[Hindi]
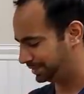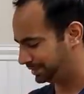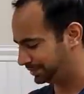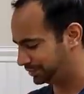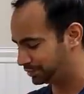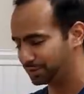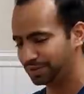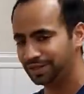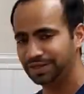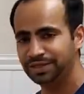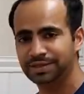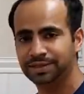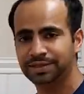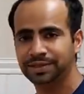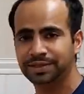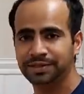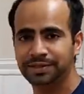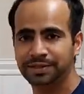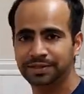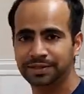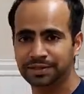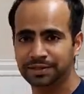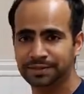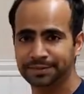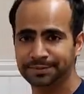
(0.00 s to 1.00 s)
ट्रेनिंग uh,
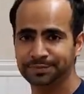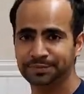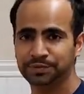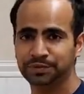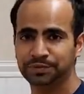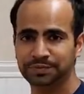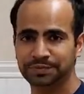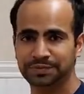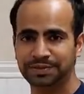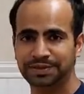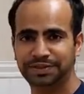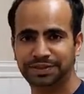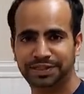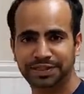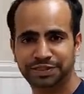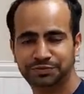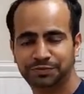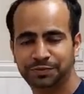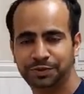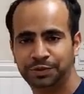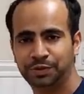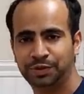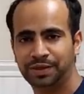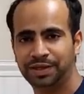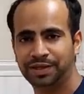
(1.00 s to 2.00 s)
की नेक्स्ट uh,
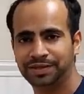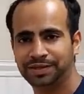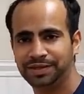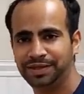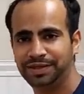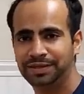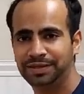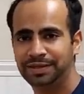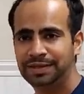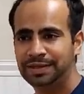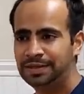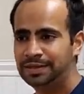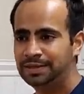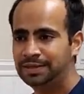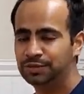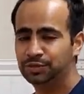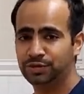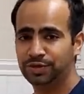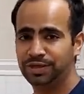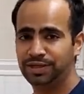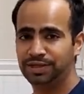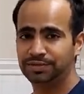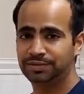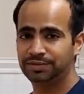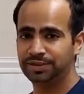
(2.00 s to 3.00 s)
वीडियो ला रहे हैं
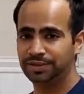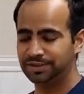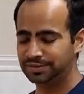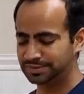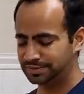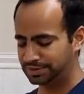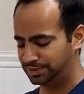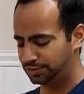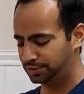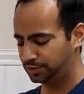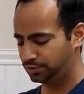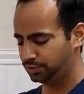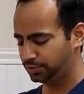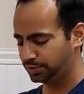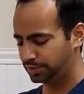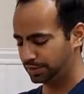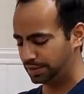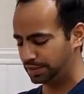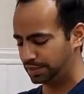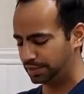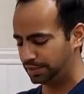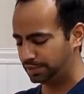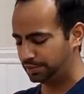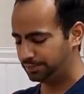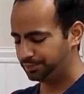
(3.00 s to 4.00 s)
ट्रेनिंग सीरीज कंटिन्यू
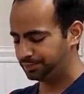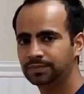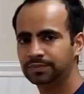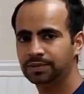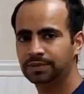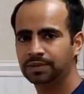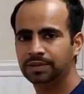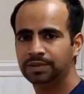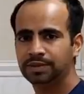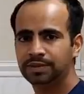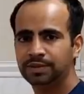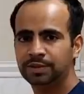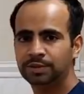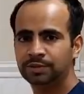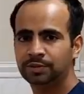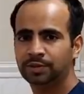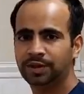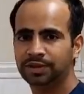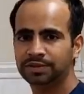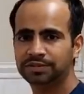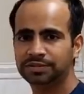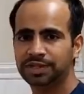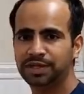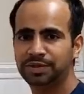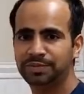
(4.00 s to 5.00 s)
करेंगे तो
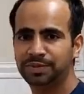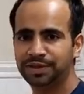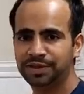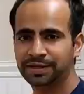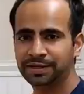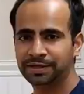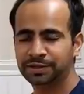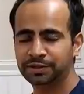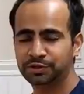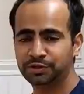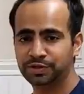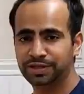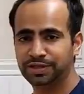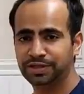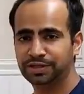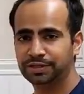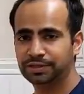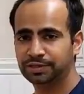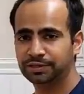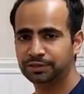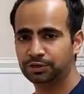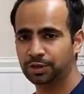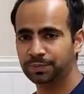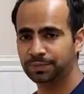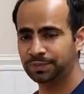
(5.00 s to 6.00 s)
आज का हमारा ट्रेनिंग
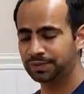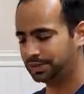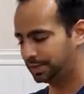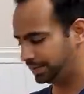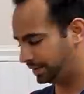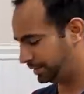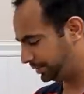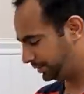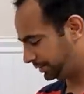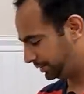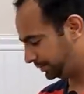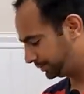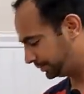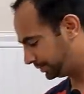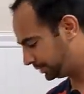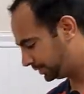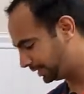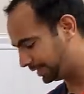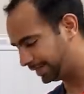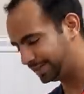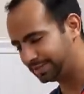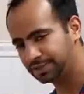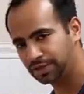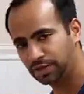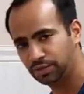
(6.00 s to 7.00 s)
का टॉपिक है
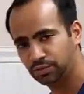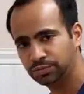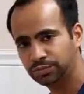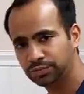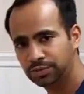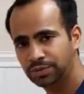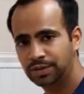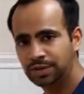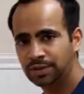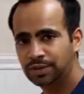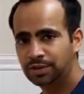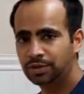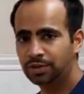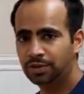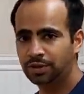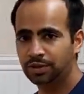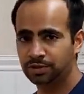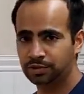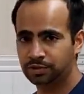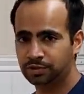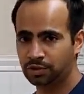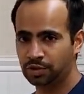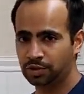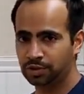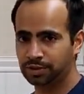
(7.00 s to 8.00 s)
लाई डाउन और
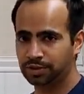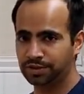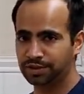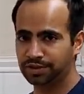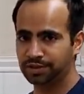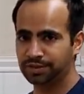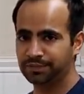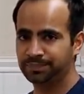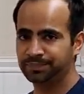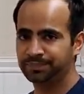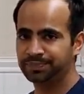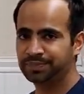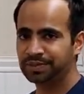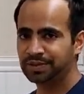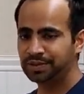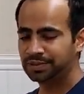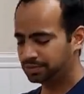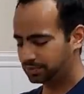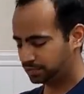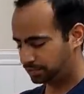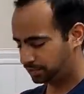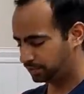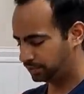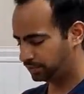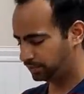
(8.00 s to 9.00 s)
क्रॉल करना
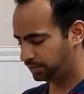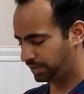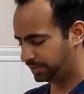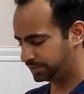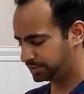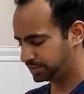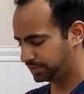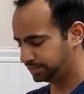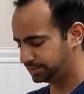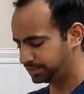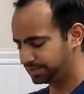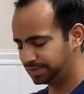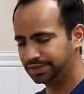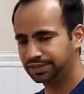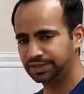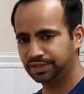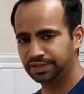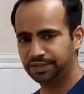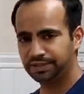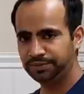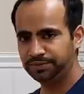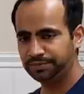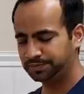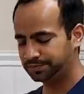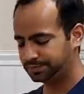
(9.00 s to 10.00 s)
तो आज हम
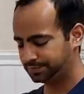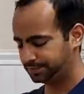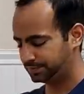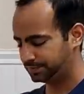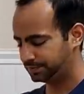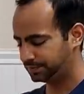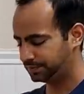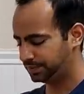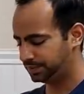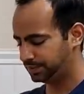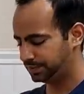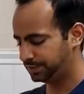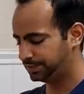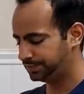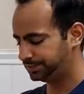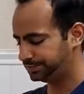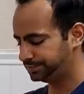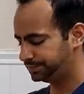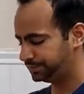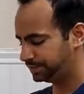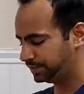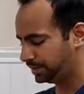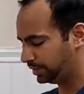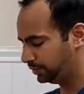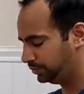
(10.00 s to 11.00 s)
सीखेंगे
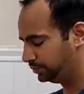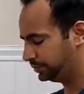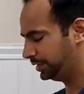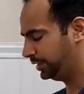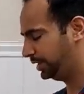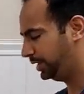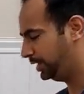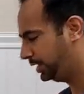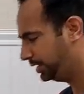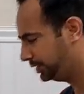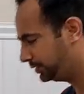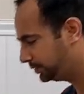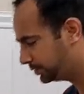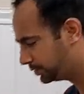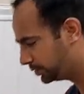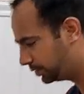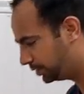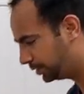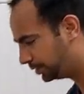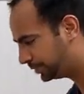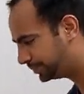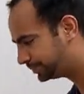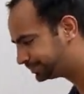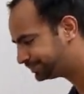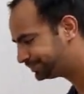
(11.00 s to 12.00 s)
डाउन एंड क्रॉल